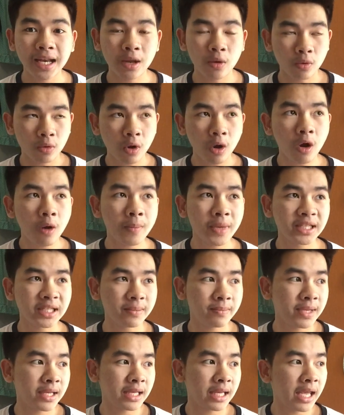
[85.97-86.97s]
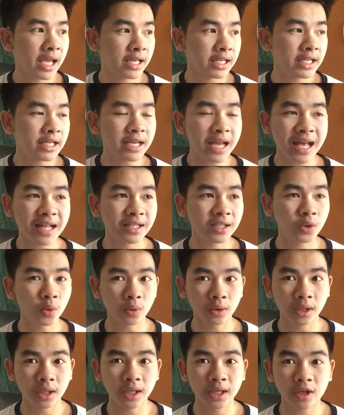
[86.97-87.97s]
แล้วก็มันจะมีเคสที่นาน
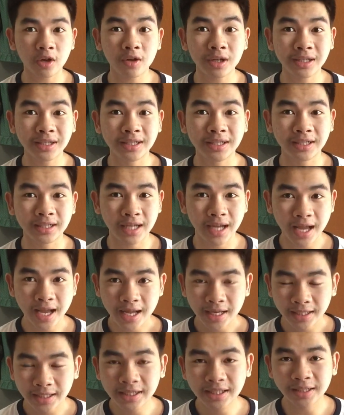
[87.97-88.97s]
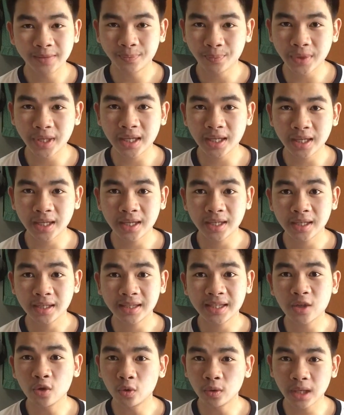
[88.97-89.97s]
สุดเลยก็คือหนึ่งปี
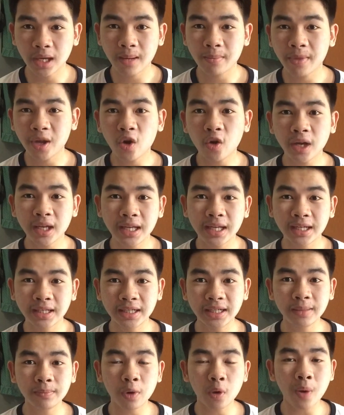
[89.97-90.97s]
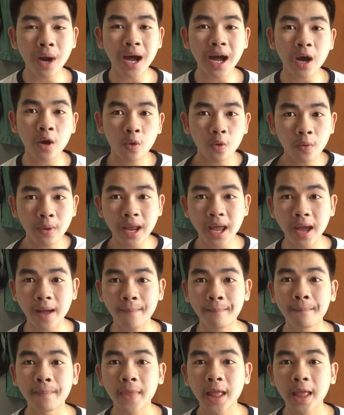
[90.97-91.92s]
สิวยังไม่ค่อยดีขึ้นเพราะว่าเขาเนี่ย